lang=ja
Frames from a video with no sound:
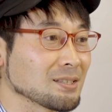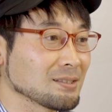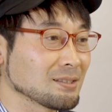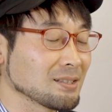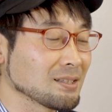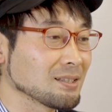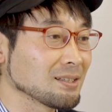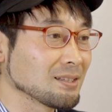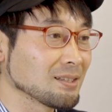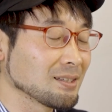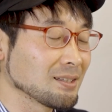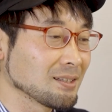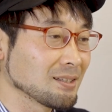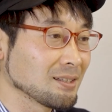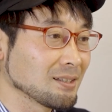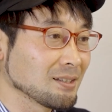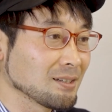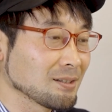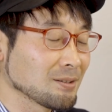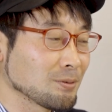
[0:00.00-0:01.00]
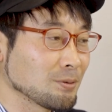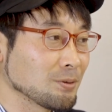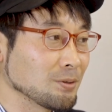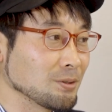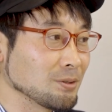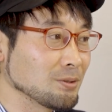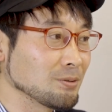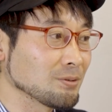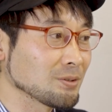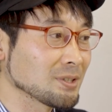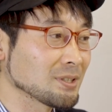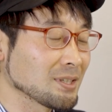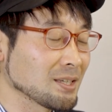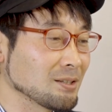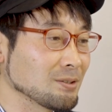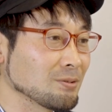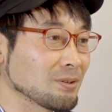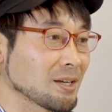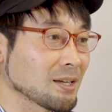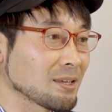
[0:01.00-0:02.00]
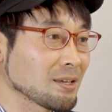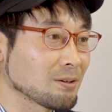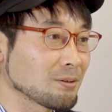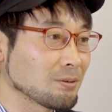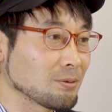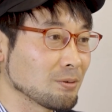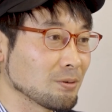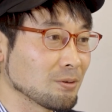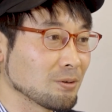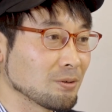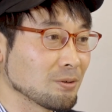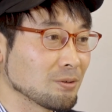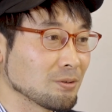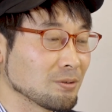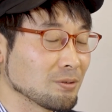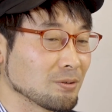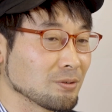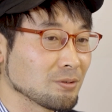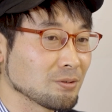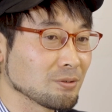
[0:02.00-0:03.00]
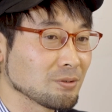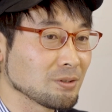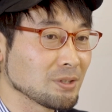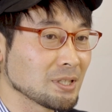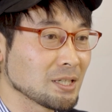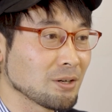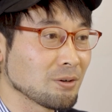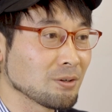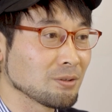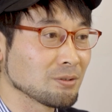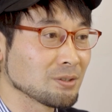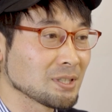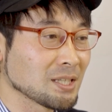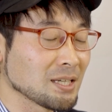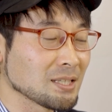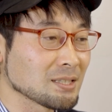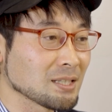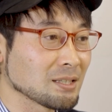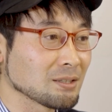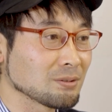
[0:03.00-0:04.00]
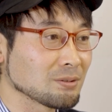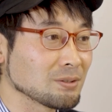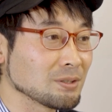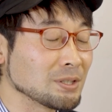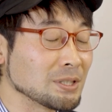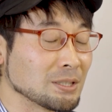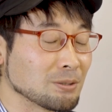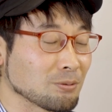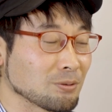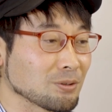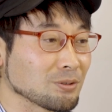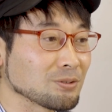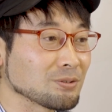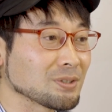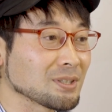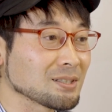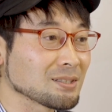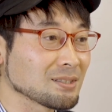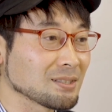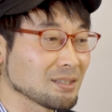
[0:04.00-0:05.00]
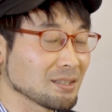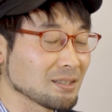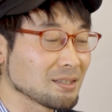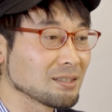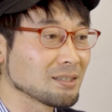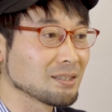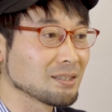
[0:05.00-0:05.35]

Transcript: すね、こういうのを聞けるのが結構似顔絵の財産いいところというかですね、